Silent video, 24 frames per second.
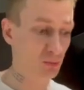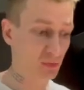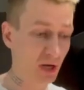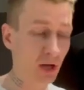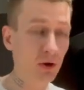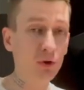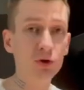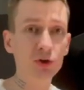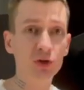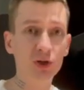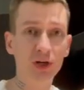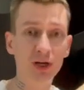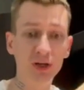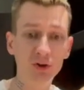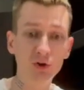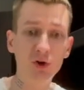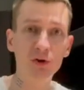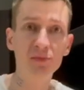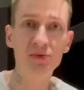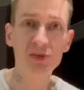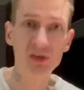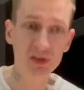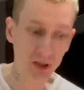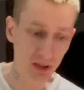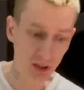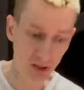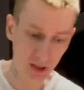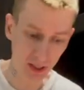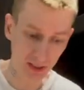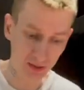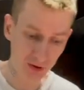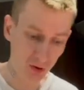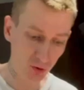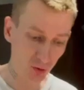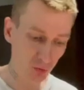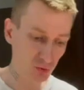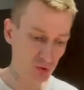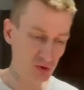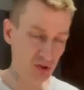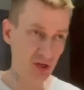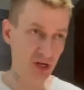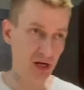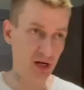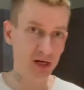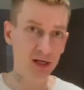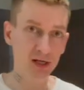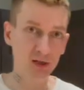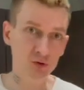Короче, готовимся к
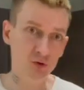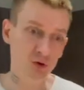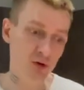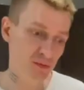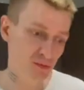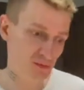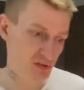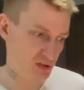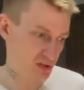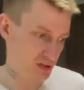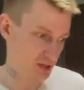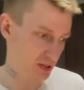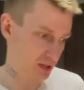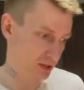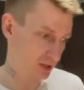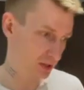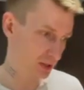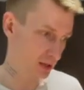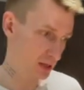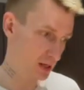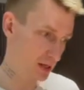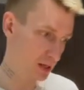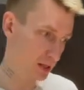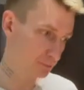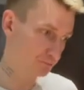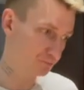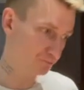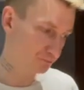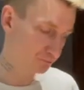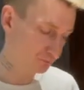отгрузке, готовимся к